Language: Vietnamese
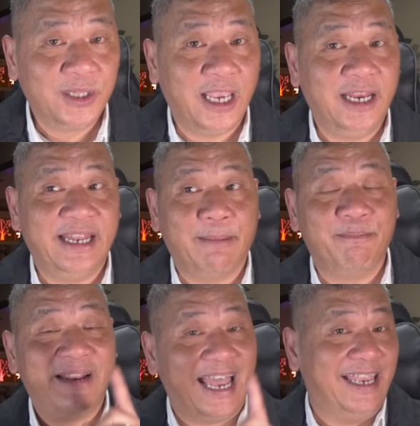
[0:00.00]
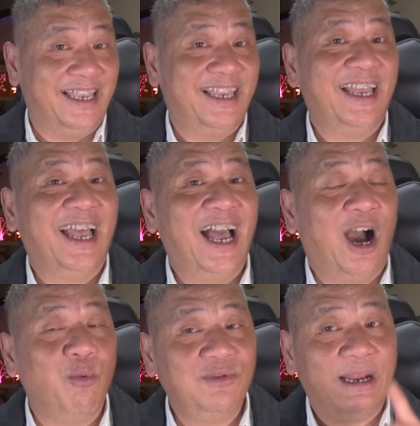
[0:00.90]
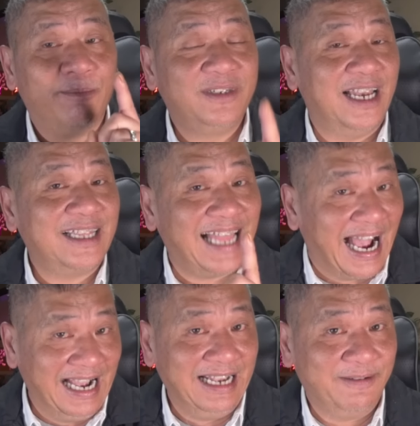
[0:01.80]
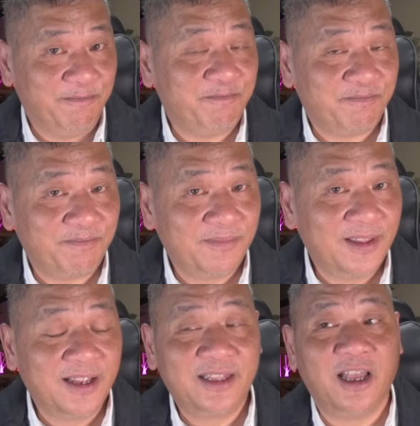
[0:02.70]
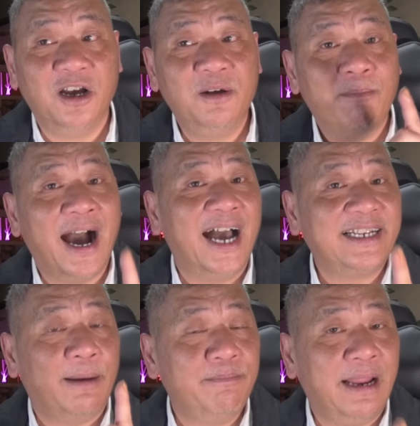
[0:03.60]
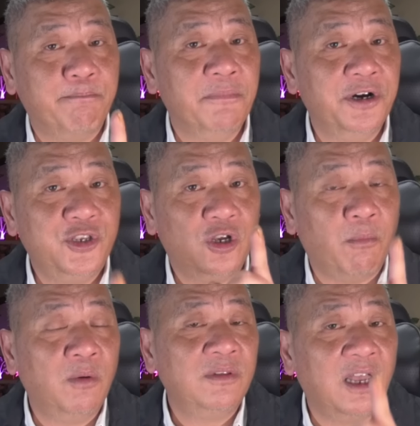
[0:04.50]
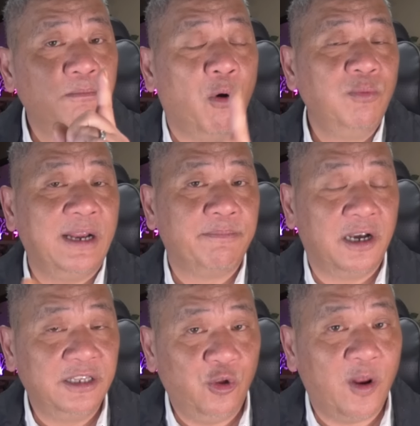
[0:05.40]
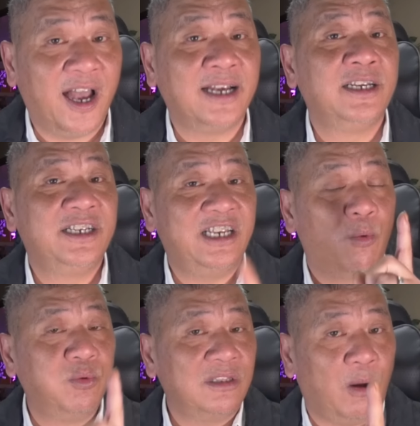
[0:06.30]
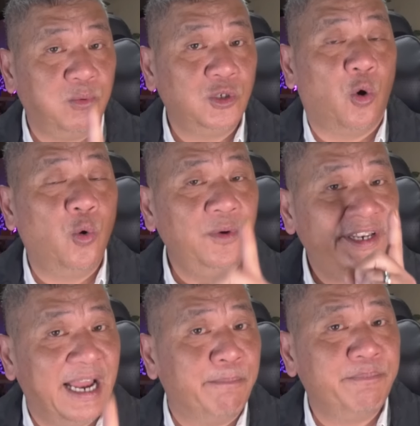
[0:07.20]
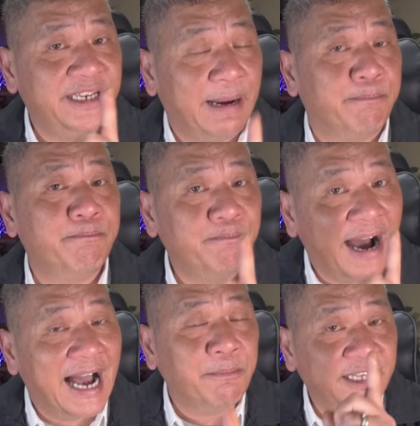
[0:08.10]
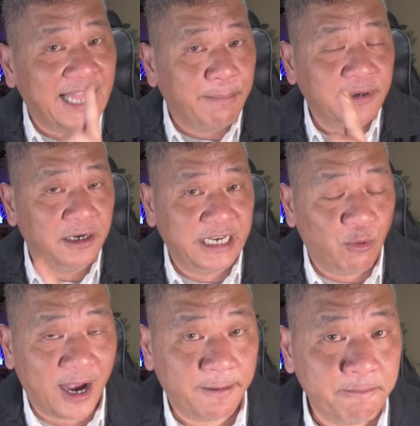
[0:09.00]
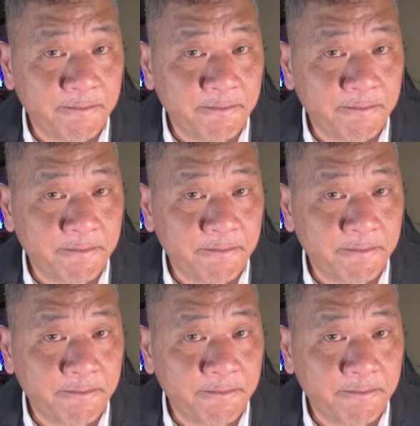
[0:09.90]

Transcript: thì năm nay ông Trump sẽ thắng từ 350 cho tới 400 cử tri đoàn trong tổng số 538 cử tri đoàn